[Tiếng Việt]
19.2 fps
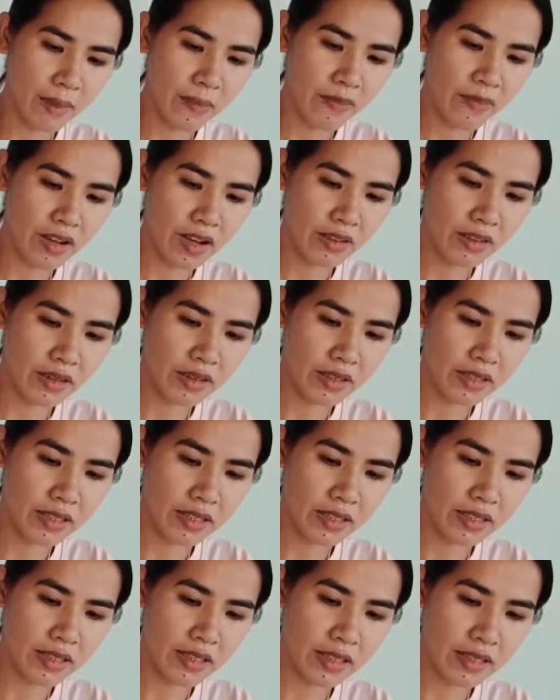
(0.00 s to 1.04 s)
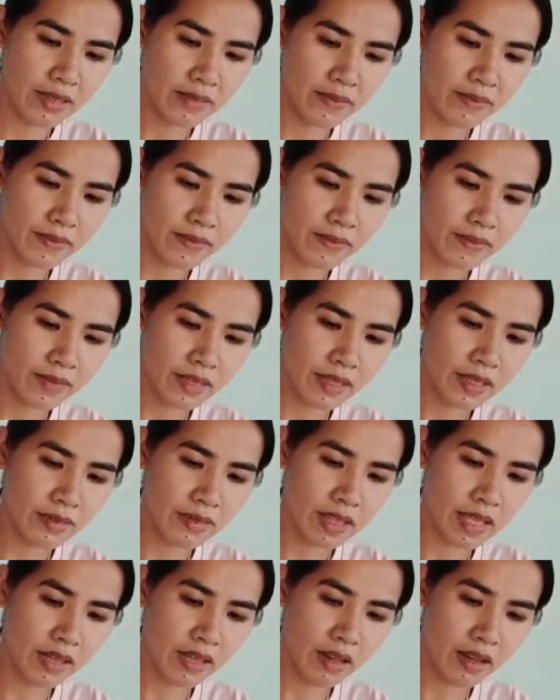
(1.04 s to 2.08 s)
chậm vào cái cái cái
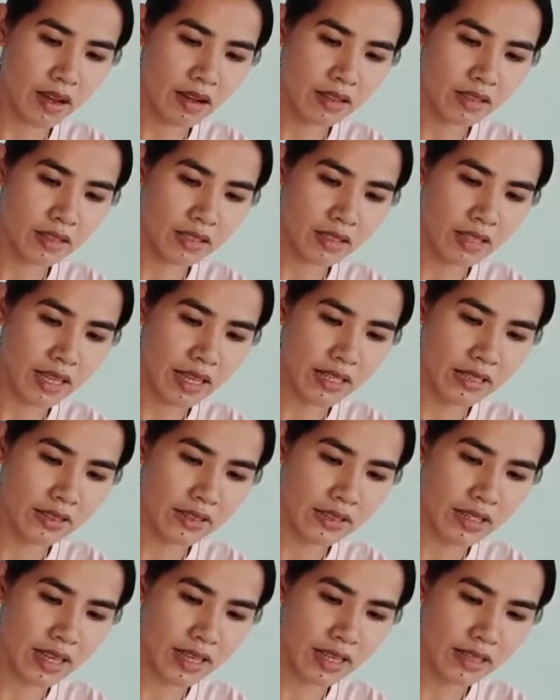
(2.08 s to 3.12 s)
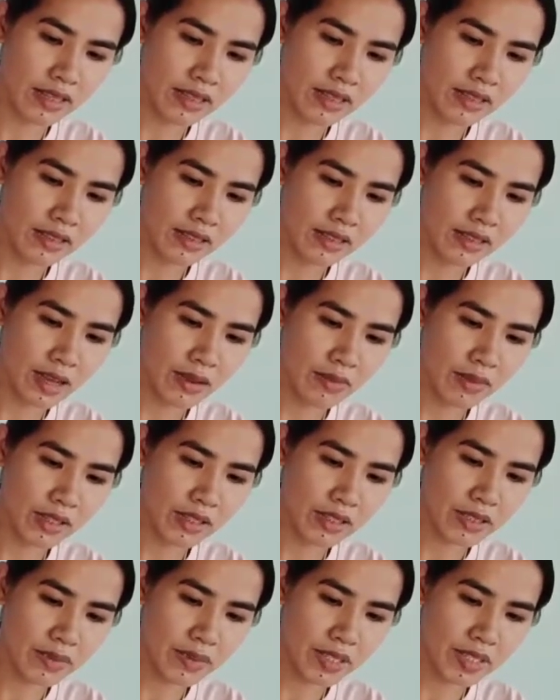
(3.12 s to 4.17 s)
cái thành lọ như thế này thôi nha chứ không là
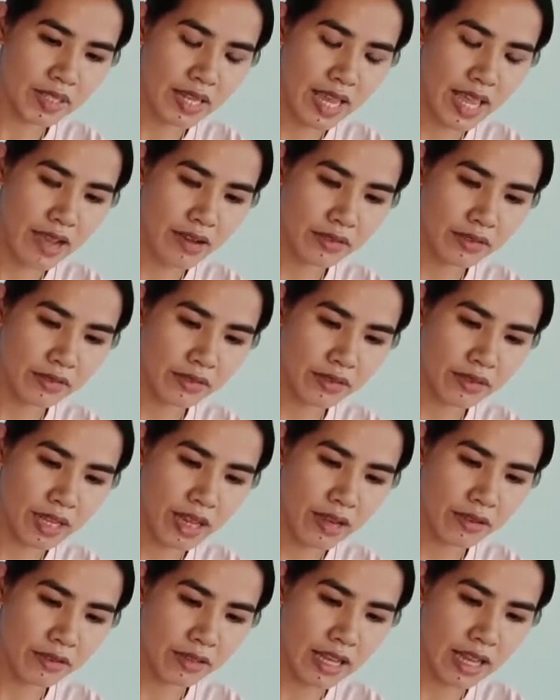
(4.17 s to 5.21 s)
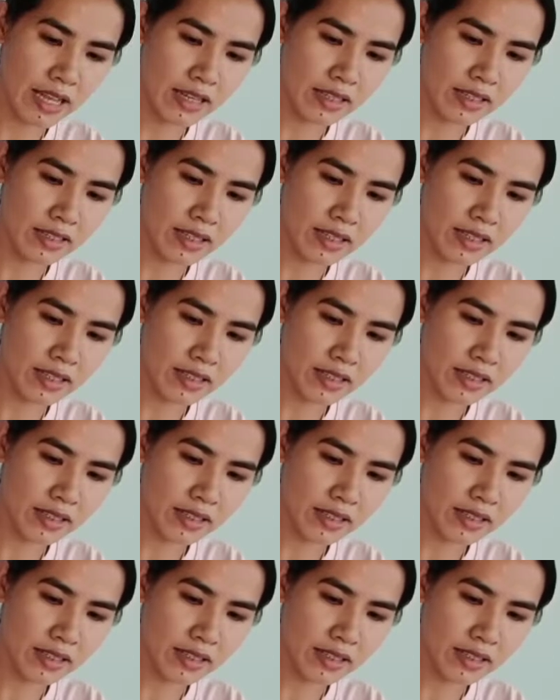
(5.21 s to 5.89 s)
nó sẽ bị trào trào ra lên đấy